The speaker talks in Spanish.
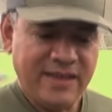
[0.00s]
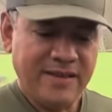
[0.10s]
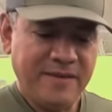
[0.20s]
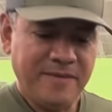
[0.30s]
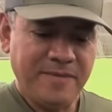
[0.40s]

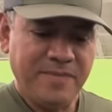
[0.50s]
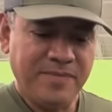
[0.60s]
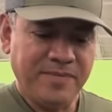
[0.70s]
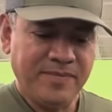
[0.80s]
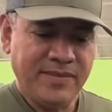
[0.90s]
Para buscar
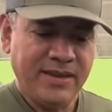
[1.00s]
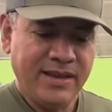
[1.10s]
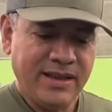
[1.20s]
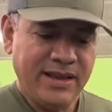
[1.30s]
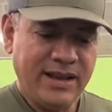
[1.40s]
oro.
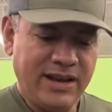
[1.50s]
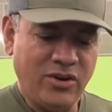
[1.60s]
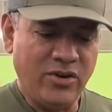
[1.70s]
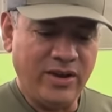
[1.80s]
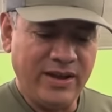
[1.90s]
Como
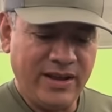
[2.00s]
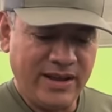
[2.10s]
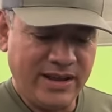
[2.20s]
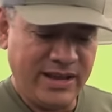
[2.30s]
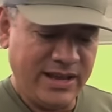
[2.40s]
dicen que
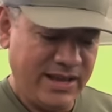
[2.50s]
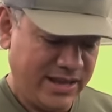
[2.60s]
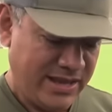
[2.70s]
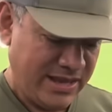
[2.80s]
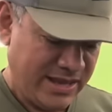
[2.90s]
ya la, esa
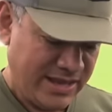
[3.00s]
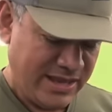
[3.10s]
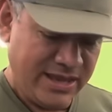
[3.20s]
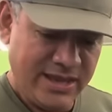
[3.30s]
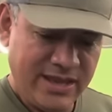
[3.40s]
tierra va a
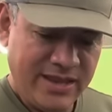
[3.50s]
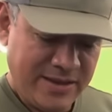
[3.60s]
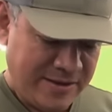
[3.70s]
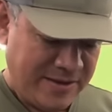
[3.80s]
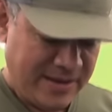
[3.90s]

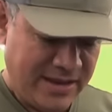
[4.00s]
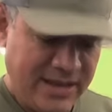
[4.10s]
fructificar,